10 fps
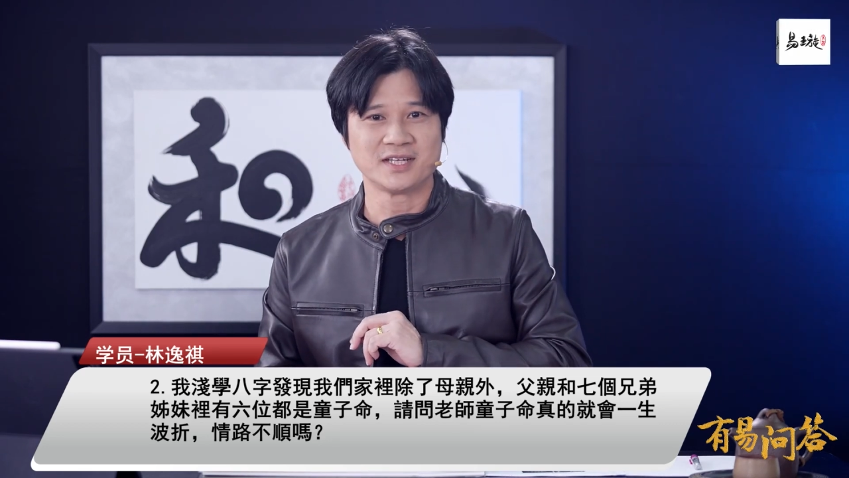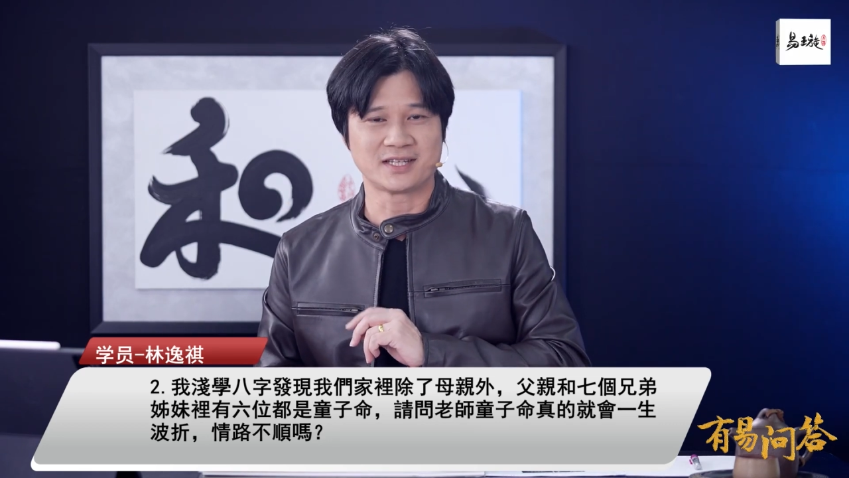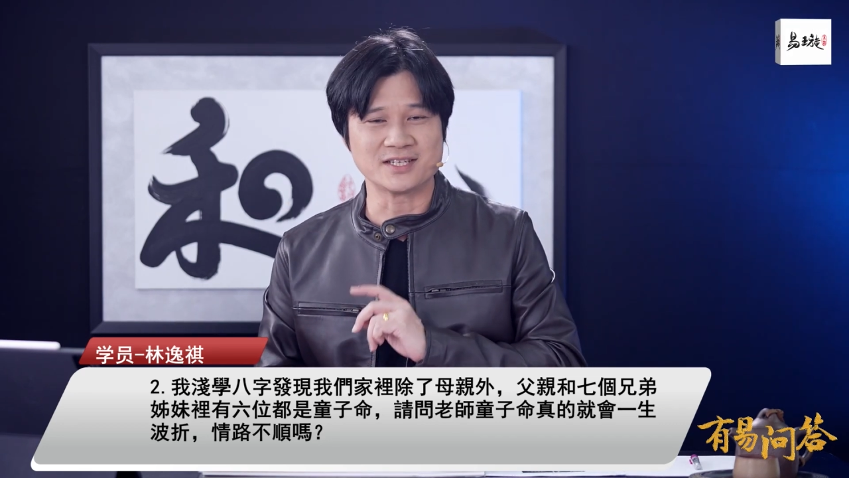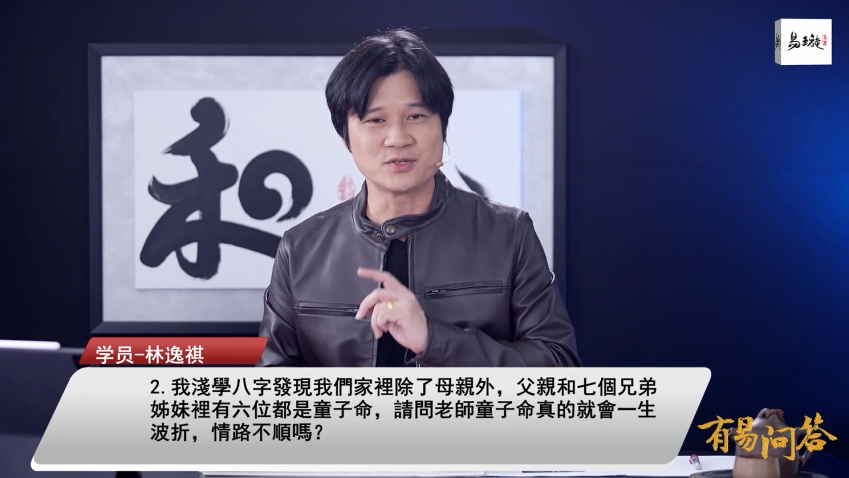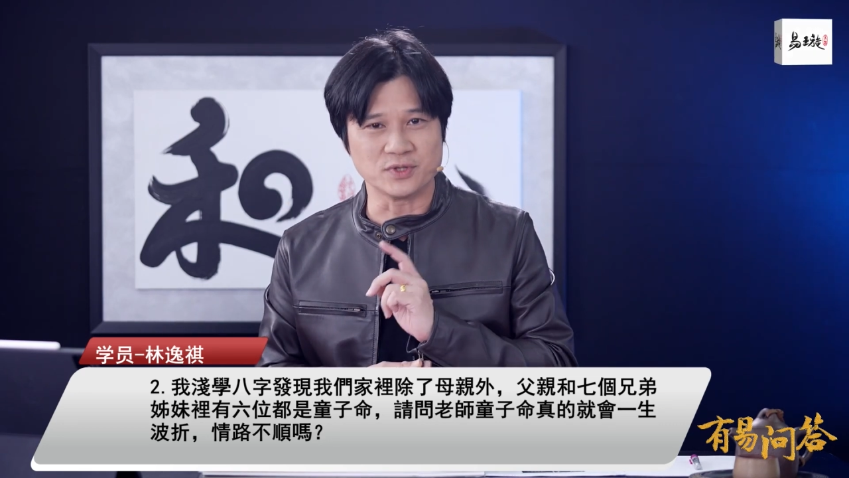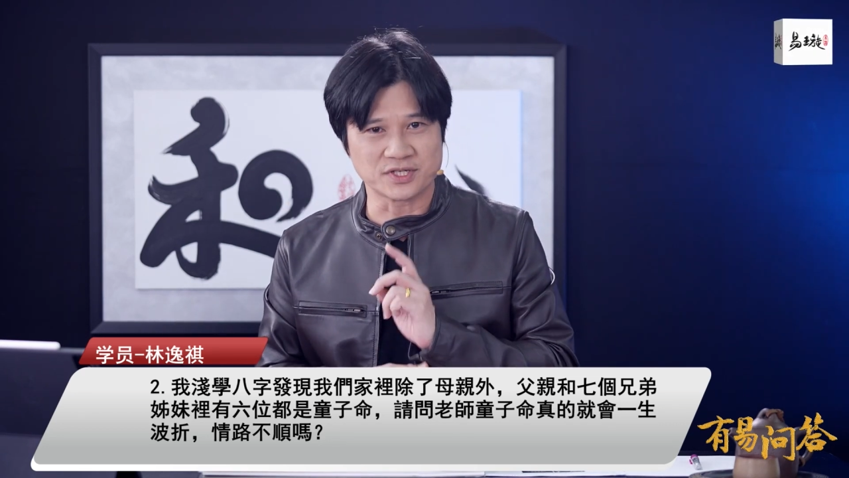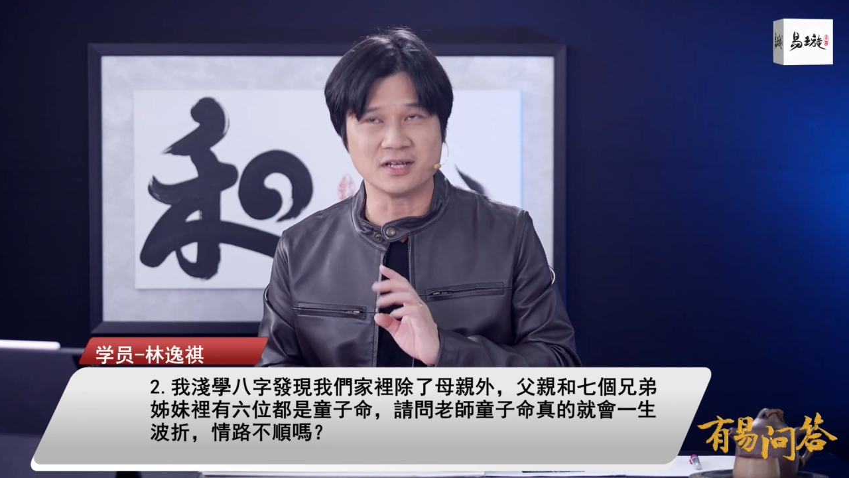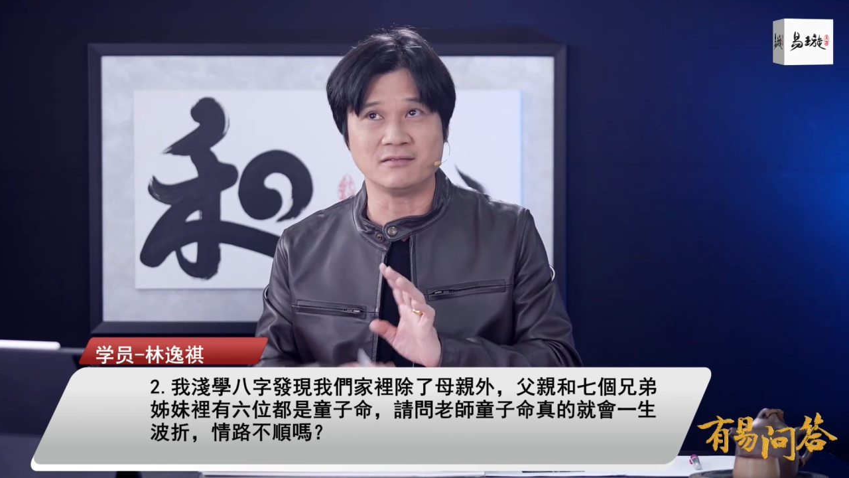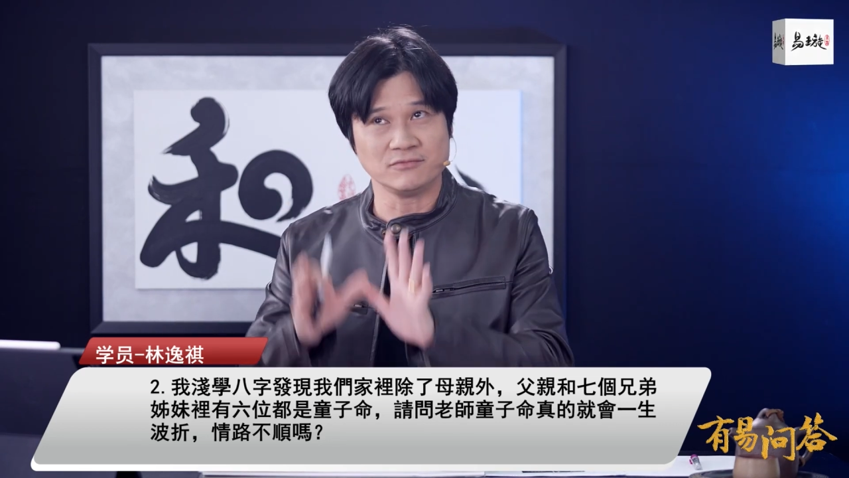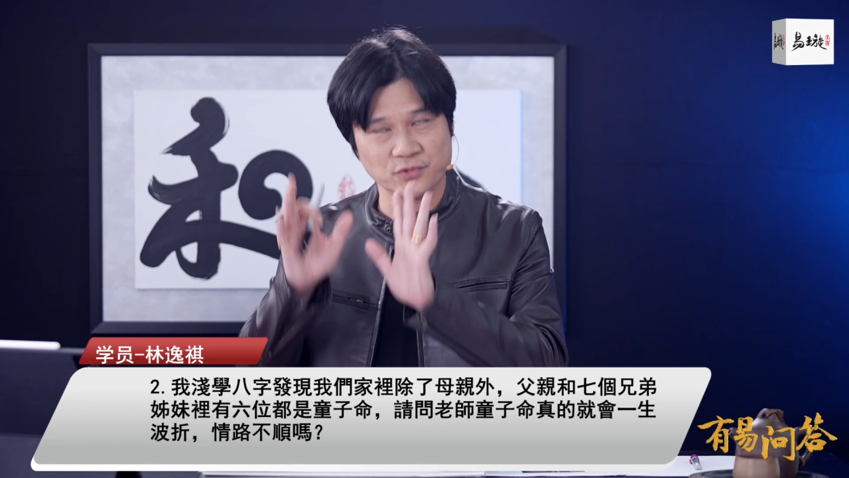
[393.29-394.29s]
但是我知
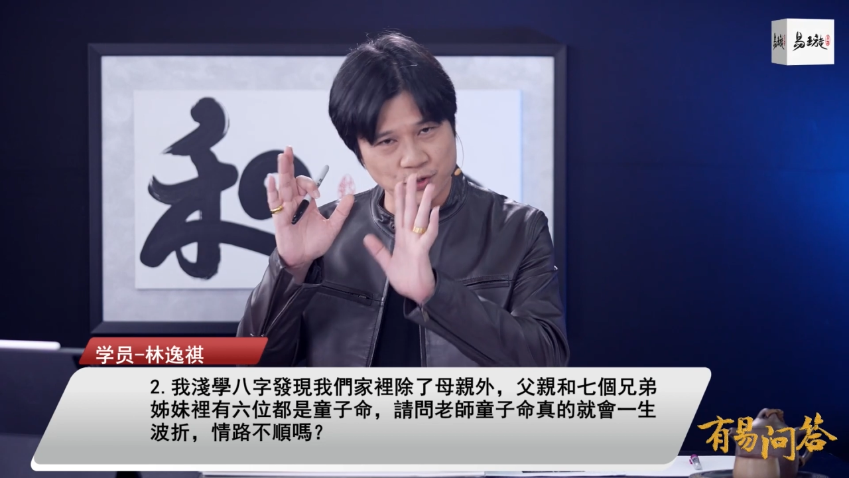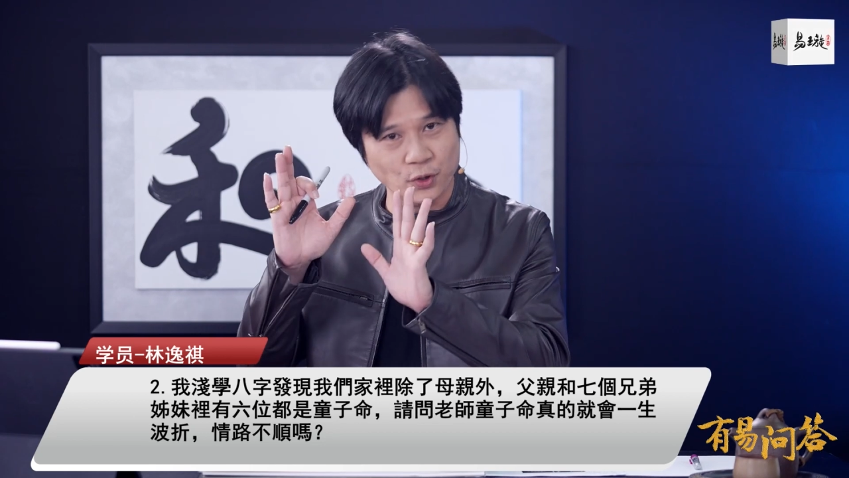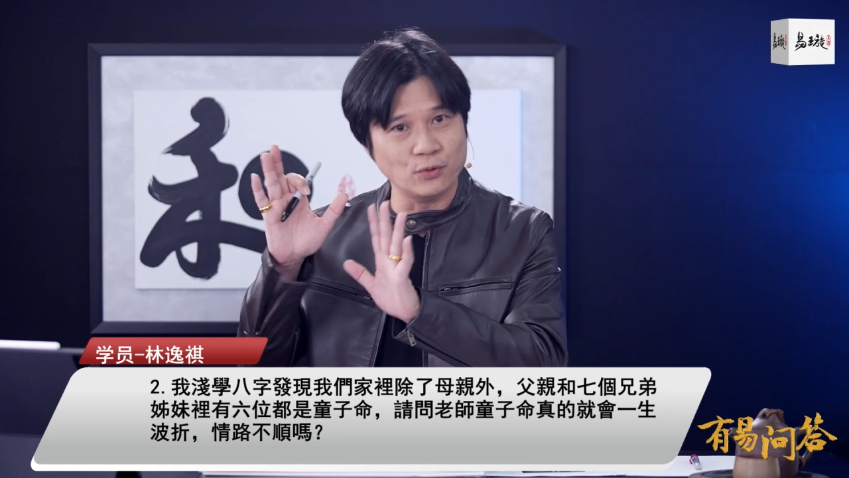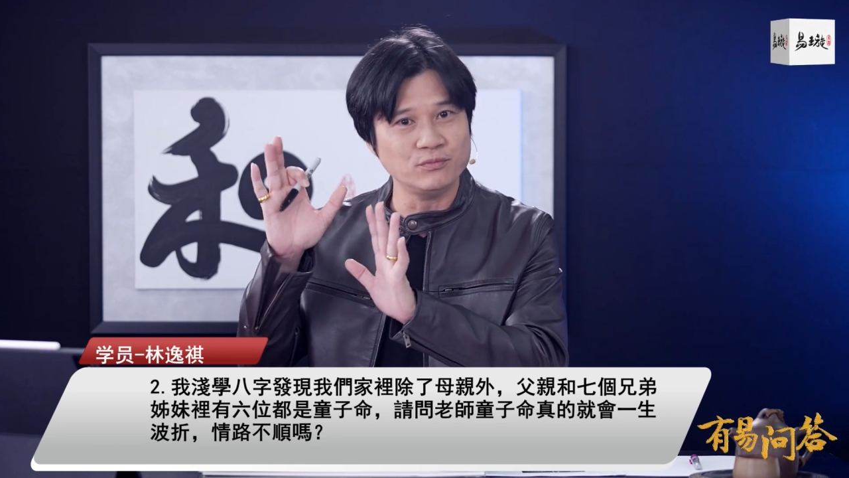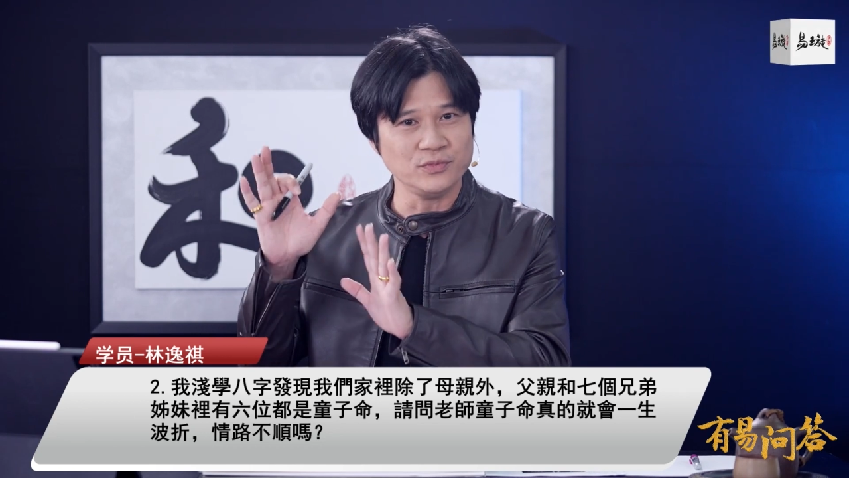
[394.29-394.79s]
道有